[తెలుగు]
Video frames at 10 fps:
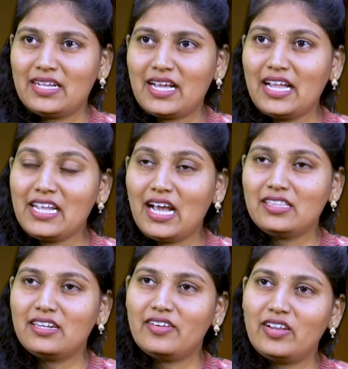కానీ
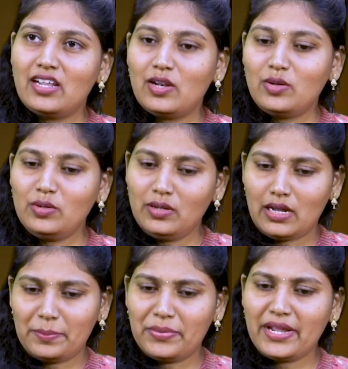ఆంధ్ర వాళ్ళలో
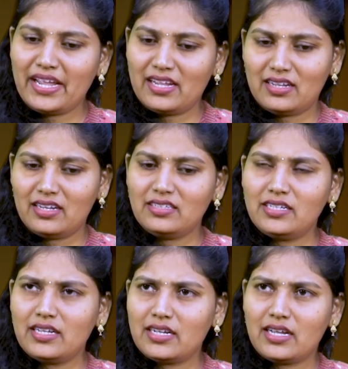అప్పుడే
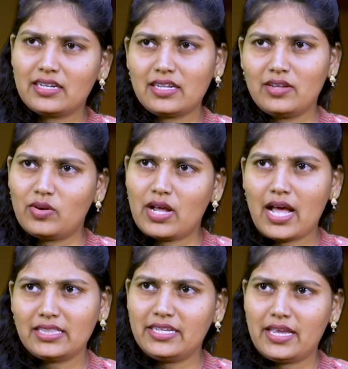ఎన్టీఆర్ గారికి ఒక ఆది